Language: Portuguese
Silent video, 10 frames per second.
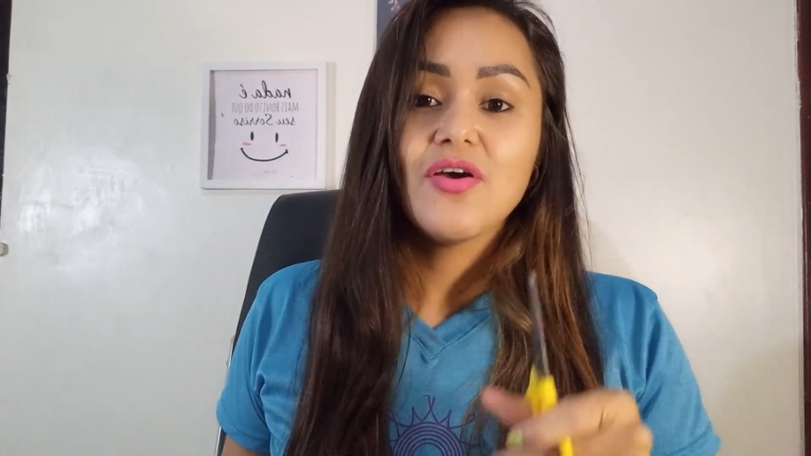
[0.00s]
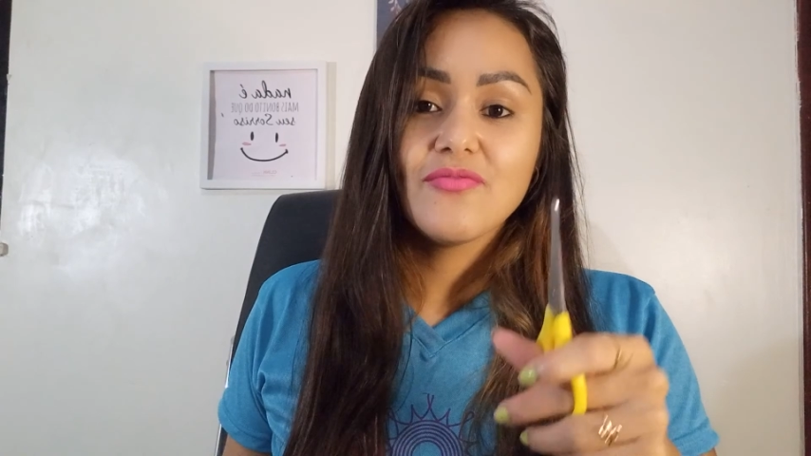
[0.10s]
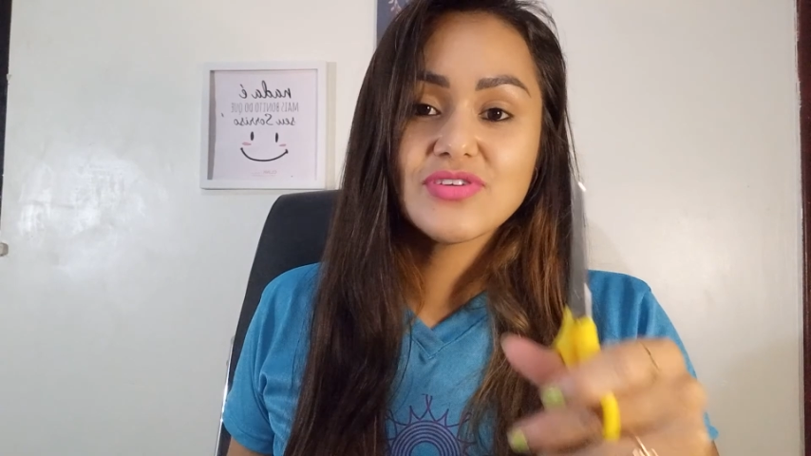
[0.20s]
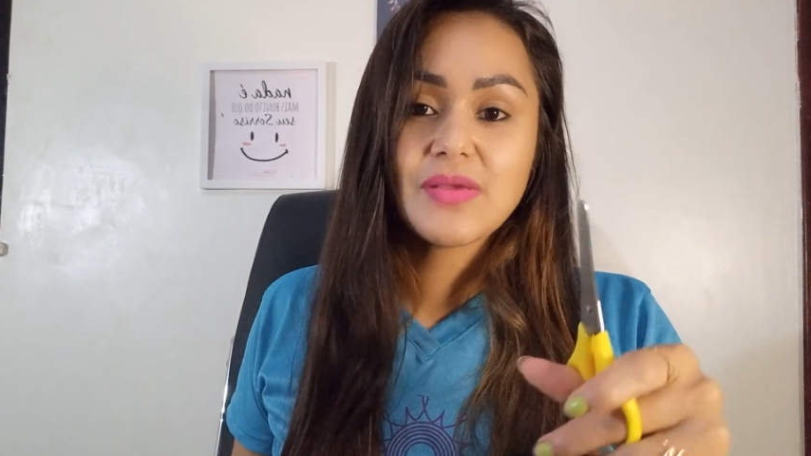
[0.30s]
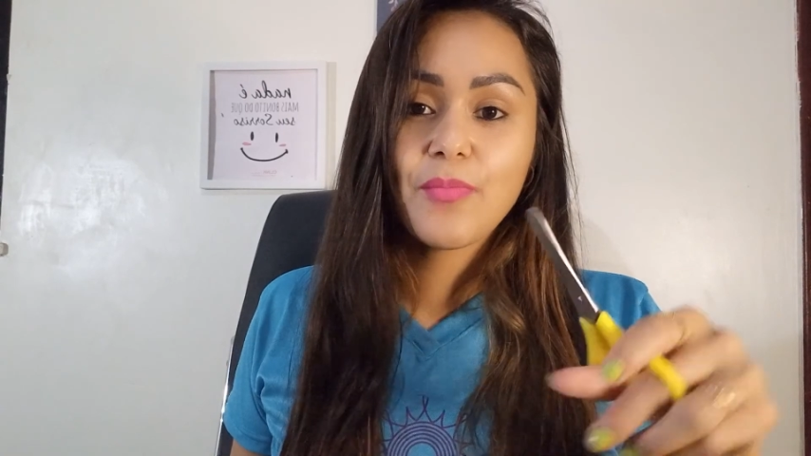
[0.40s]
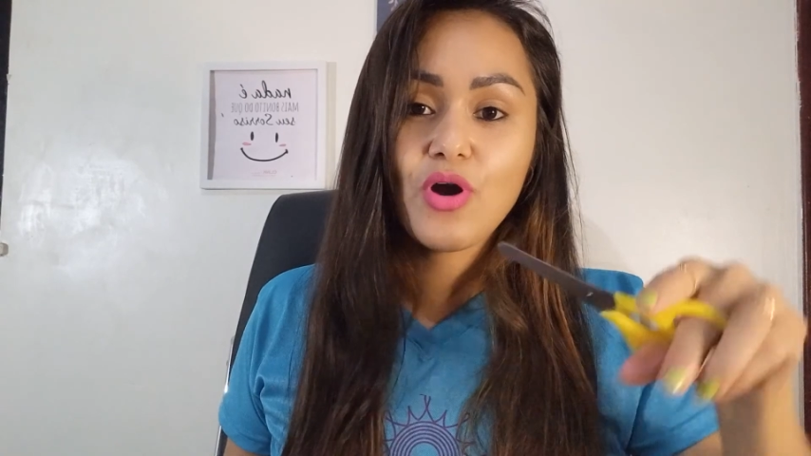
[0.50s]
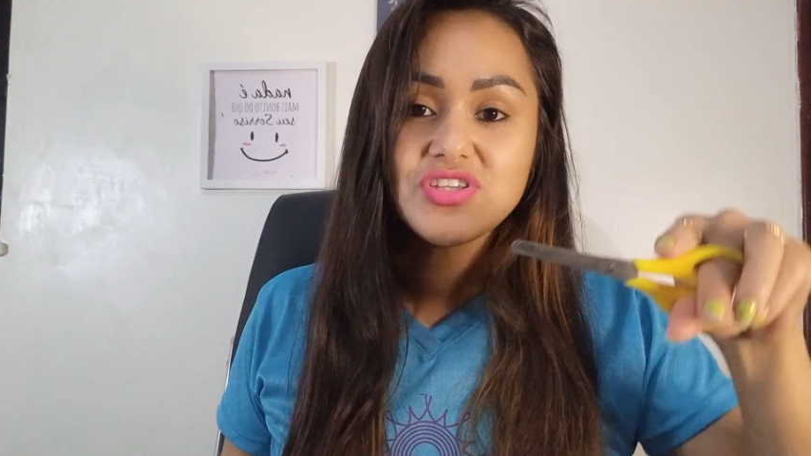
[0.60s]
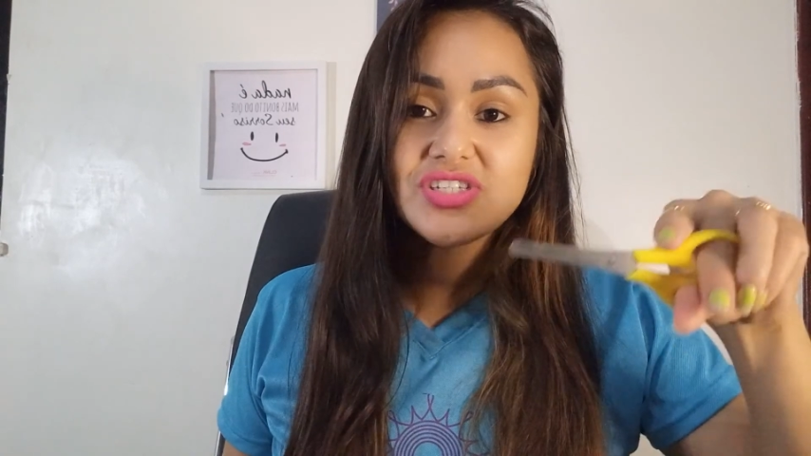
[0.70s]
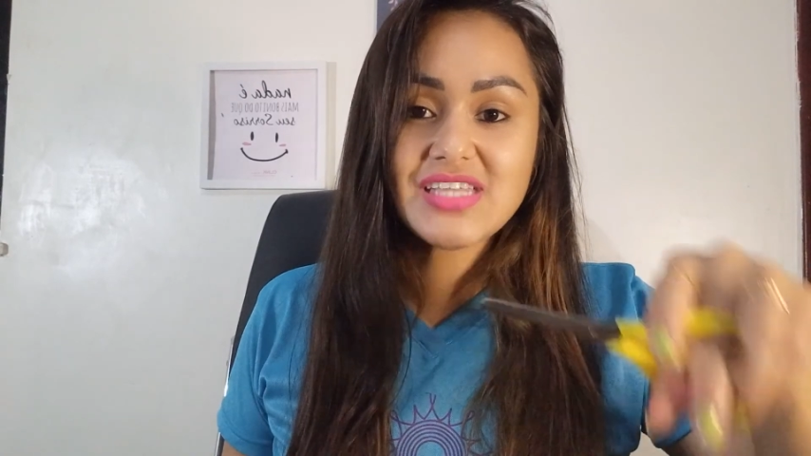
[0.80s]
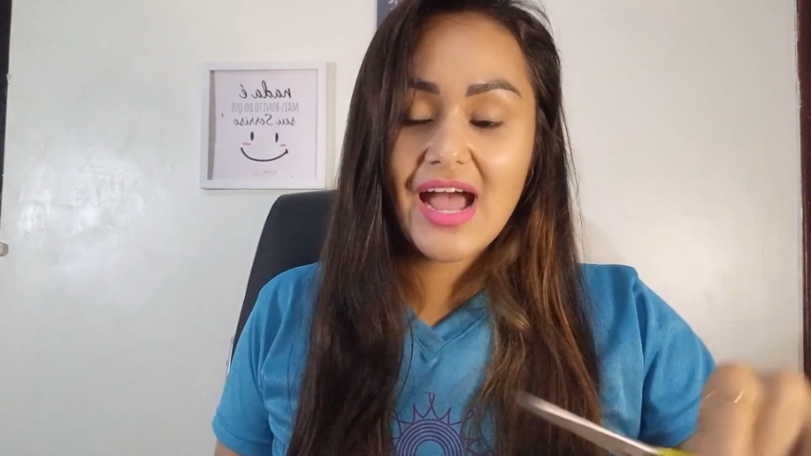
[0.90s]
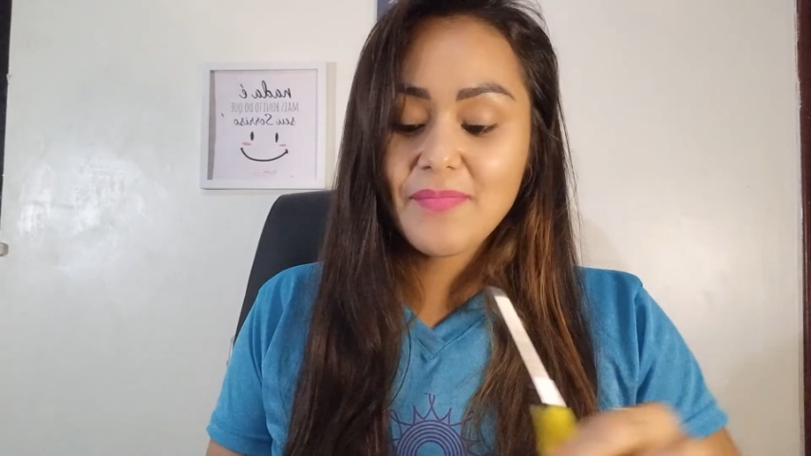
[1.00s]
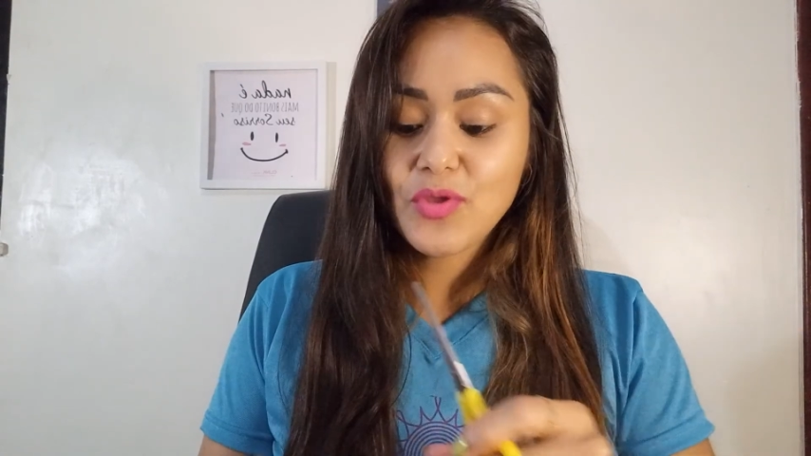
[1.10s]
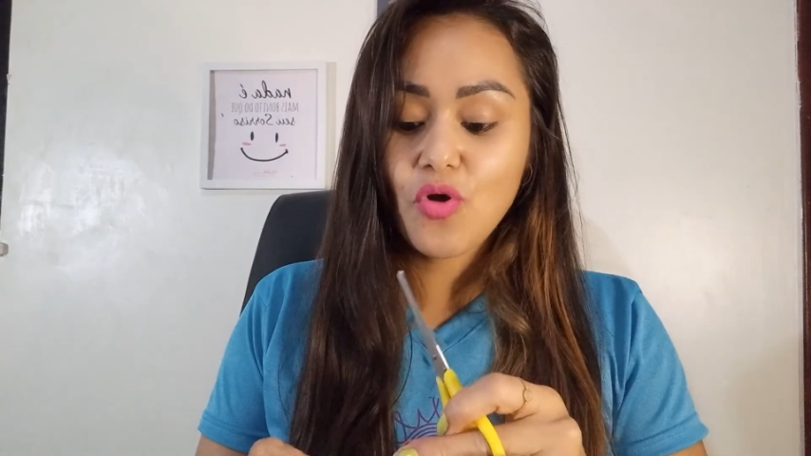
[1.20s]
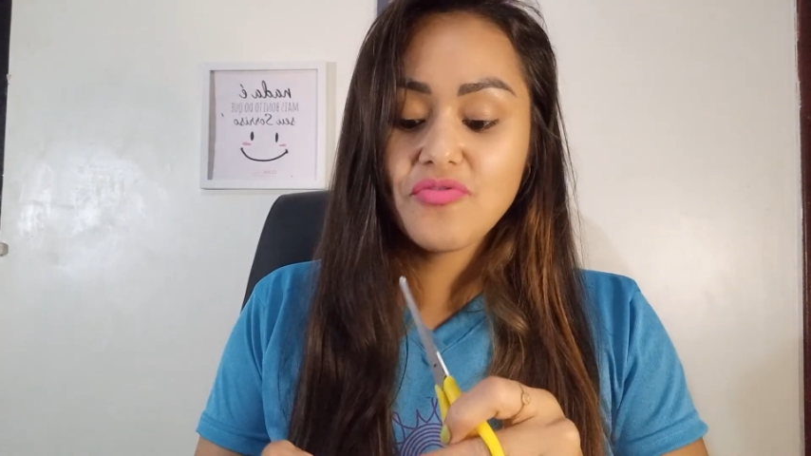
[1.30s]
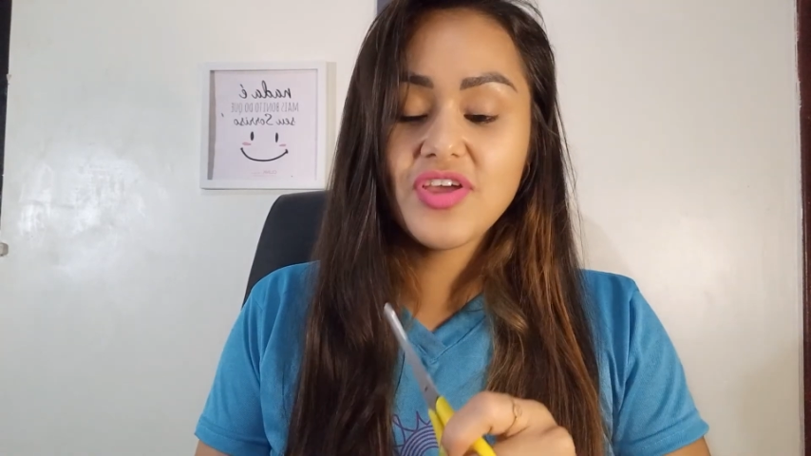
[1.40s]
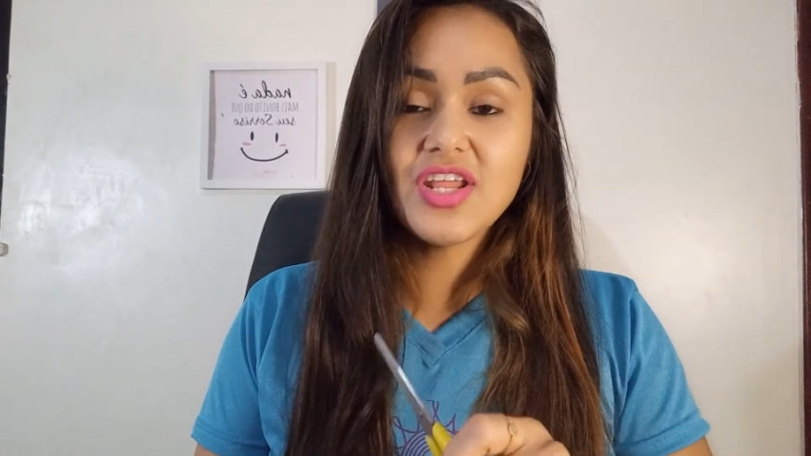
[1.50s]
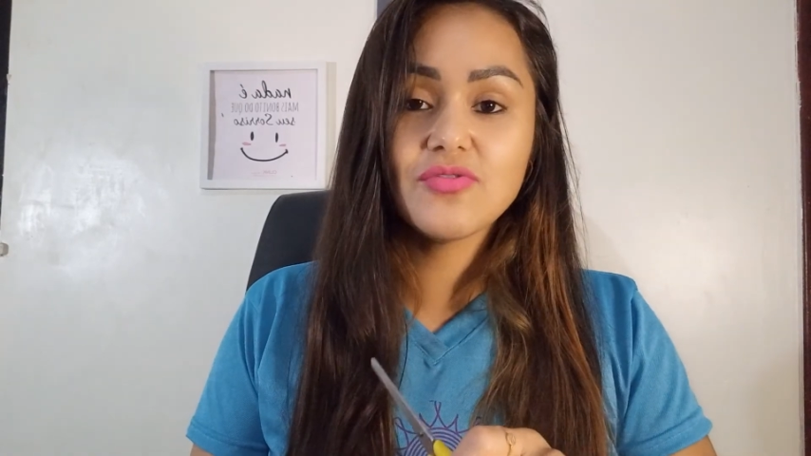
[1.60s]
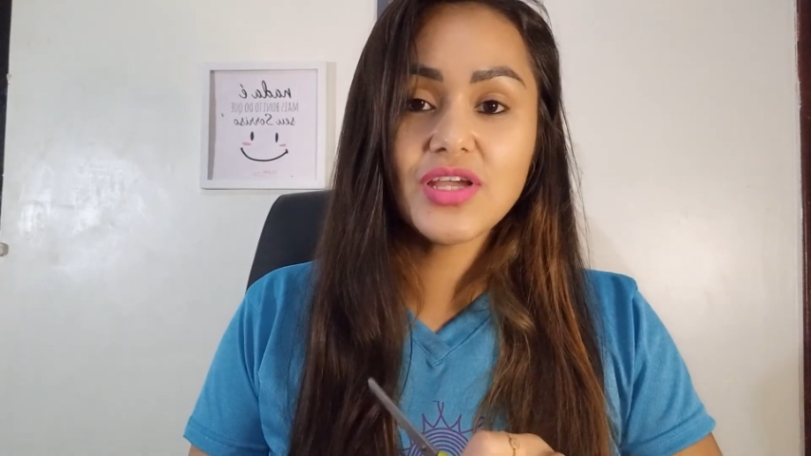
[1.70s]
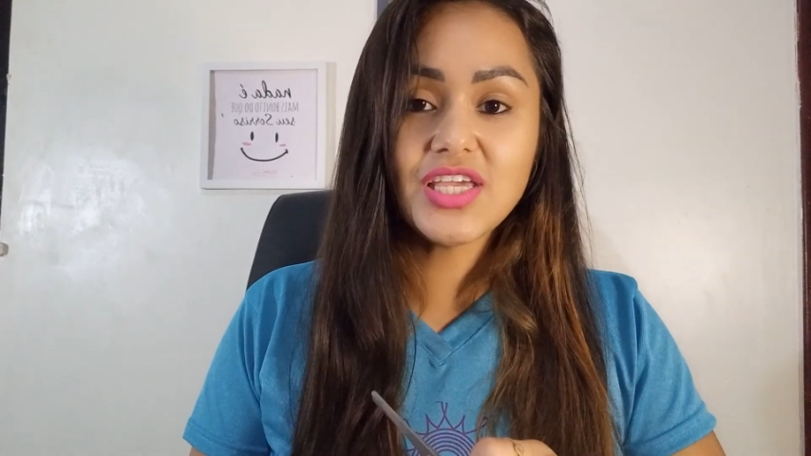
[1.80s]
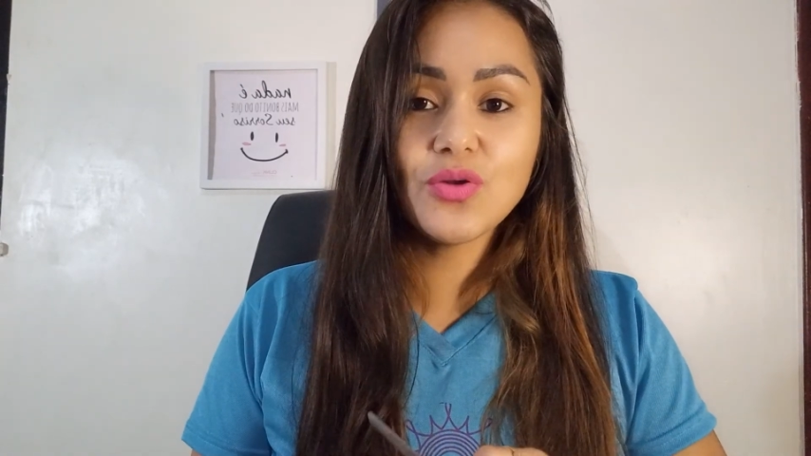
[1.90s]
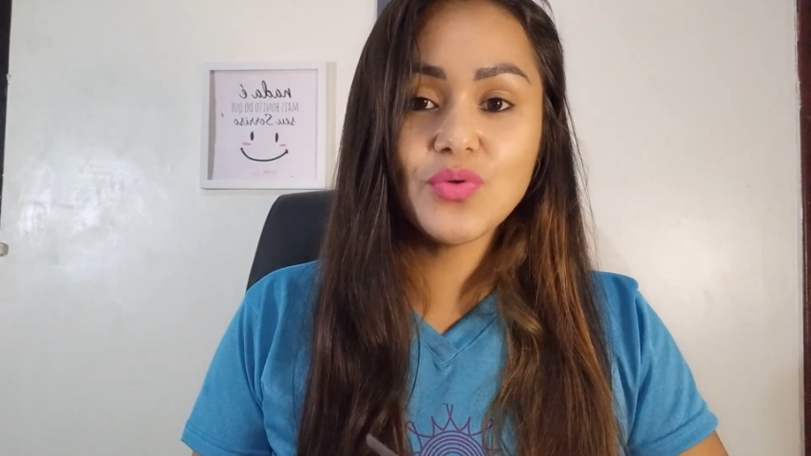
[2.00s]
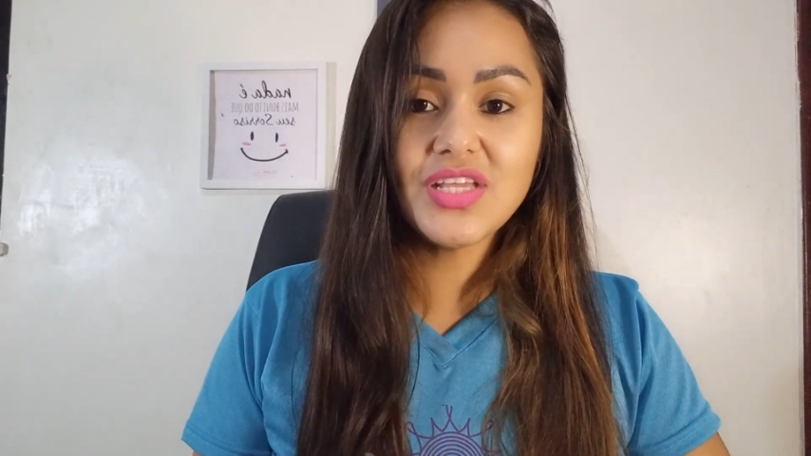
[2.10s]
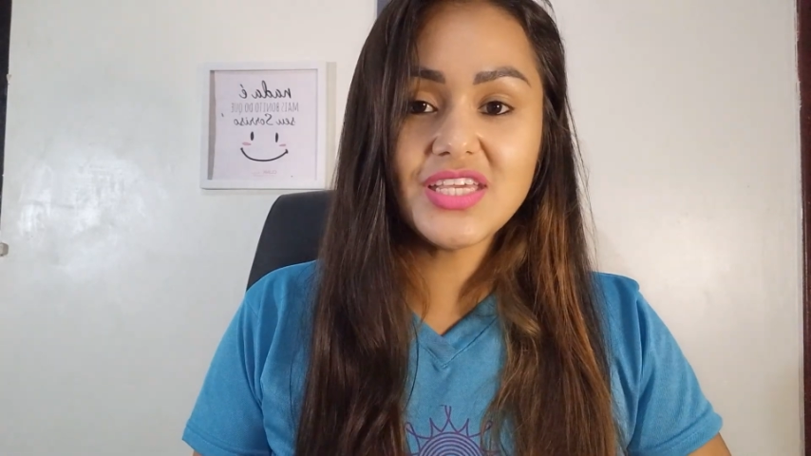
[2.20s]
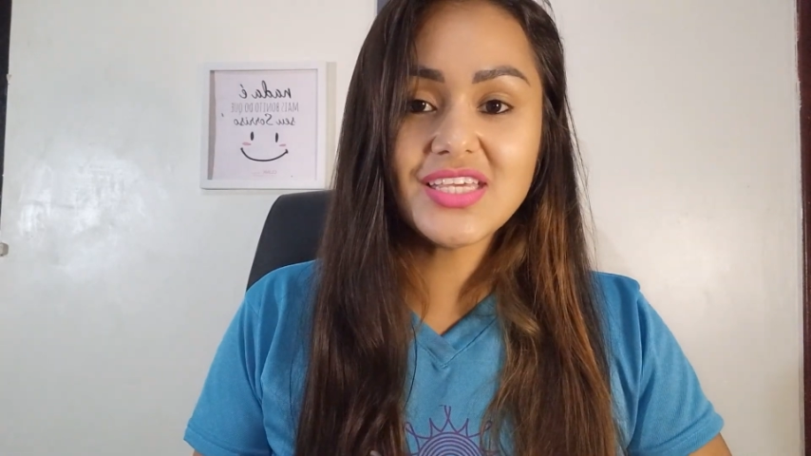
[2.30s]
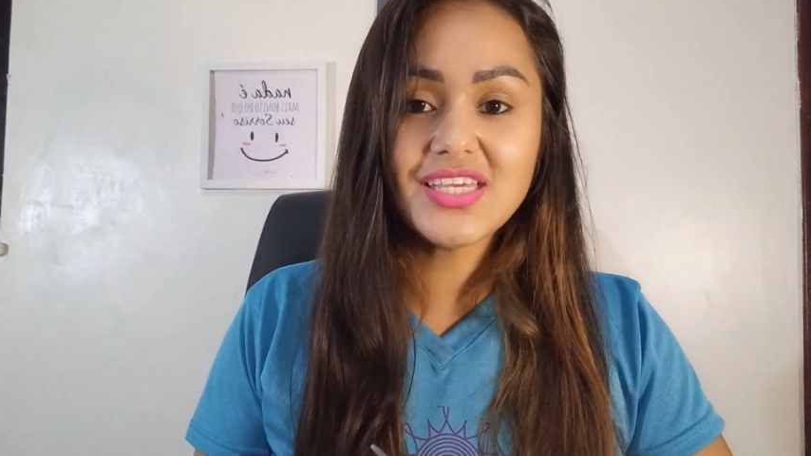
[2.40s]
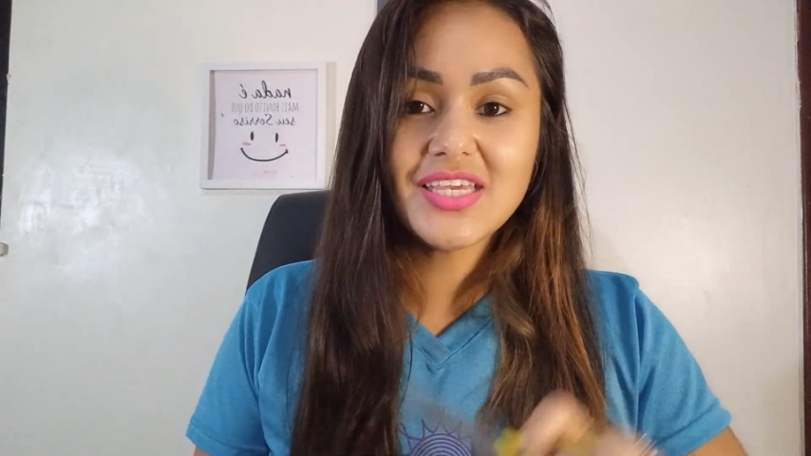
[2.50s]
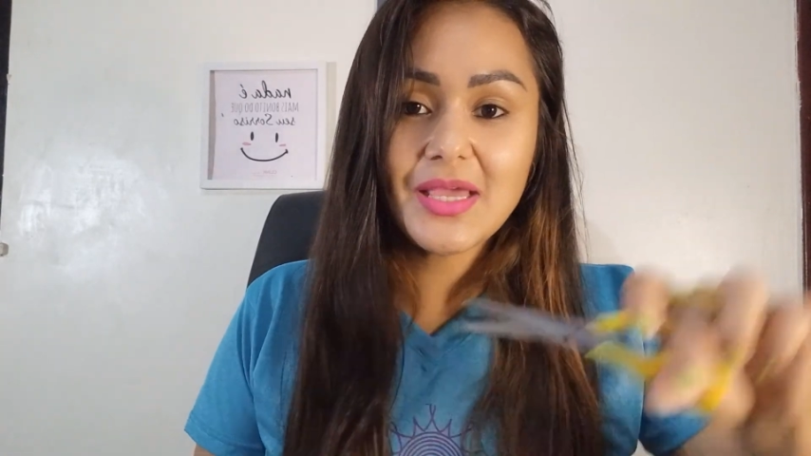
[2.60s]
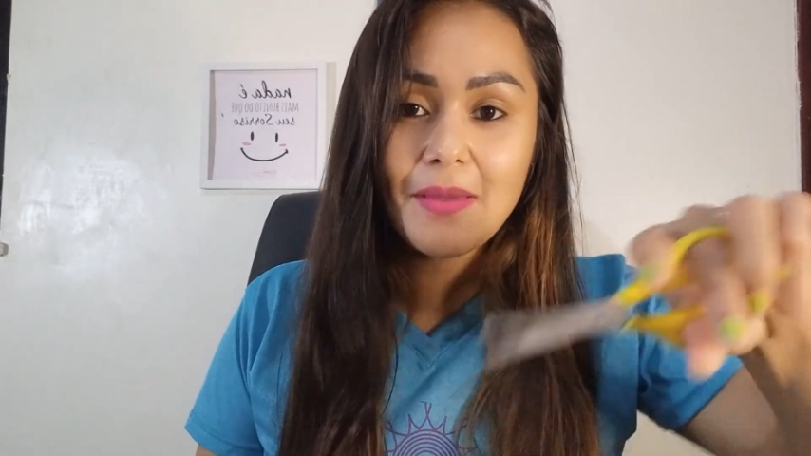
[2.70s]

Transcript: Você pode estar tá conferindo aqui no link